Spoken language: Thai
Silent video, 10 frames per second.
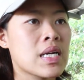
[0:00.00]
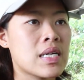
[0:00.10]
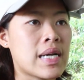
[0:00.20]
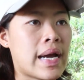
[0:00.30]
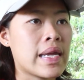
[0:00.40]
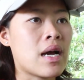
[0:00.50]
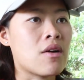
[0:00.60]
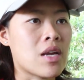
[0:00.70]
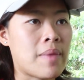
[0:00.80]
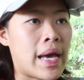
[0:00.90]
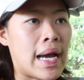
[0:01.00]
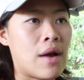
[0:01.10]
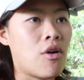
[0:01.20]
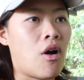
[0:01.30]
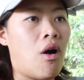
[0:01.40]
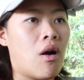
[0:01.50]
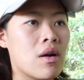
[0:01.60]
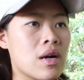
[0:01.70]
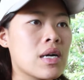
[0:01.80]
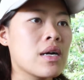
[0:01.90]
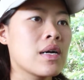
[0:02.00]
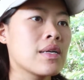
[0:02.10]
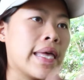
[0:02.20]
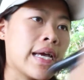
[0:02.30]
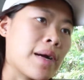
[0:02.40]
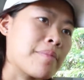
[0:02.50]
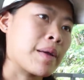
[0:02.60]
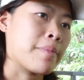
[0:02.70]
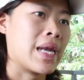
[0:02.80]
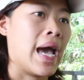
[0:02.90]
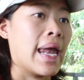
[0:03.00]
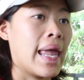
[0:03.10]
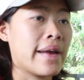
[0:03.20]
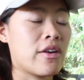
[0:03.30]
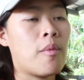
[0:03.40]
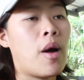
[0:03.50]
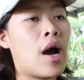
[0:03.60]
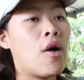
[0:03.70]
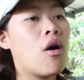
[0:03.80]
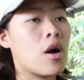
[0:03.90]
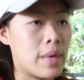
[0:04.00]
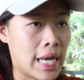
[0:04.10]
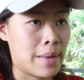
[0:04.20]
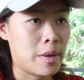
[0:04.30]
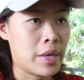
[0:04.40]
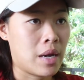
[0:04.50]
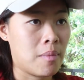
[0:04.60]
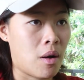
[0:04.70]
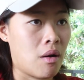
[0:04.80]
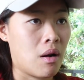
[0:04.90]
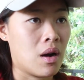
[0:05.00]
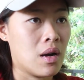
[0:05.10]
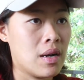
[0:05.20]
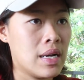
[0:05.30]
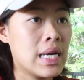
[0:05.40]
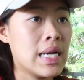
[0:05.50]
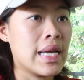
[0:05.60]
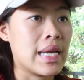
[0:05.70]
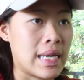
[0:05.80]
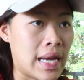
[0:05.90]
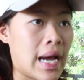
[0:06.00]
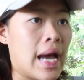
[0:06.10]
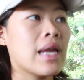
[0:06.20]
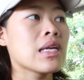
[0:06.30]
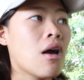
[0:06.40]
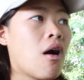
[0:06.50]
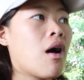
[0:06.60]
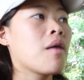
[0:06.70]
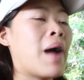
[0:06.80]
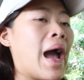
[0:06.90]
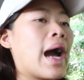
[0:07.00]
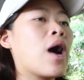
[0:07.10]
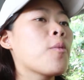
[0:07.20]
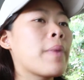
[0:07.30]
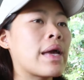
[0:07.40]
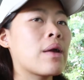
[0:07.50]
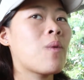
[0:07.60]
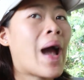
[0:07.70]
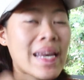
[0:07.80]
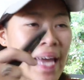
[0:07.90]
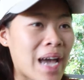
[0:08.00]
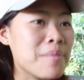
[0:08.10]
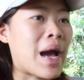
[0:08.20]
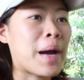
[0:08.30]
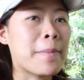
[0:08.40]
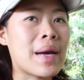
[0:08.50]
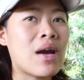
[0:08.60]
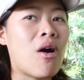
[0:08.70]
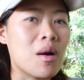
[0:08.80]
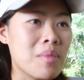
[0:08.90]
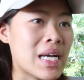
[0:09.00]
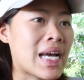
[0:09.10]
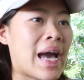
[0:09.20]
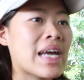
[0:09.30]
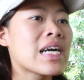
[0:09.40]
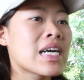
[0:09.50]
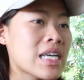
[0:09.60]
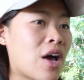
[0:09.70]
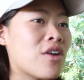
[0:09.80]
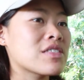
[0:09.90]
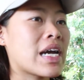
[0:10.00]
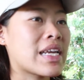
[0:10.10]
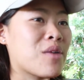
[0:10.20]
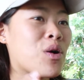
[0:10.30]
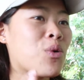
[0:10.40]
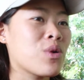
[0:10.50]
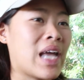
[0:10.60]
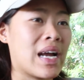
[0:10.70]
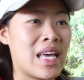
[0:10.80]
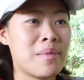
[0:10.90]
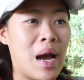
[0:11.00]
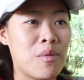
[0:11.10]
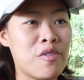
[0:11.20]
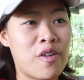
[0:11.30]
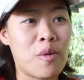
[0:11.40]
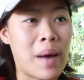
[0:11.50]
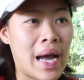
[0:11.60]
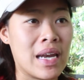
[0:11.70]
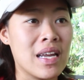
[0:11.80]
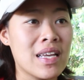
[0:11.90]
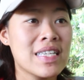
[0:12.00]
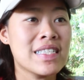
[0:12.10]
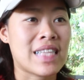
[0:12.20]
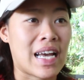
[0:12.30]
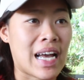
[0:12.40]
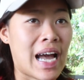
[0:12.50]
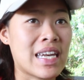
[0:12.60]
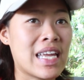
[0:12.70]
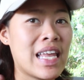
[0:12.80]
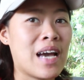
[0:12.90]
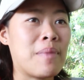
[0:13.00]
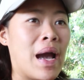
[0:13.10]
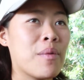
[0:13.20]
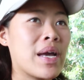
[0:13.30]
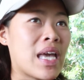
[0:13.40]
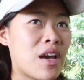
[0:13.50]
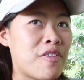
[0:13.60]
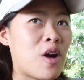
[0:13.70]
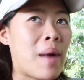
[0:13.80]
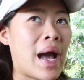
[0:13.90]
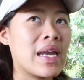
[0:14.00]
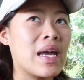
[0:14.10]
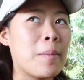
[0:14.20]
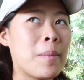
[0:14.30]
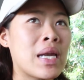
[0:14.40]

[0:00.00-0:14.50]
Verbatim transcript: คือการที่เขาทำลายข้าวของก็คือลิงก์กลับไปปัญหาแรกเนาะเพราะเขาออกกำลังกายไม่เพียงพอนะคะลองพาเขาไปว่ายน้ำพาไปออกกำลังกายคือเราเข้าใจนะว่าคุณอยากเลี้ยงหมาไว้เฝ้าบ้านแต่การที่เลี้ยงหมาไว้แค่เฝ้าบ้านอ่ะ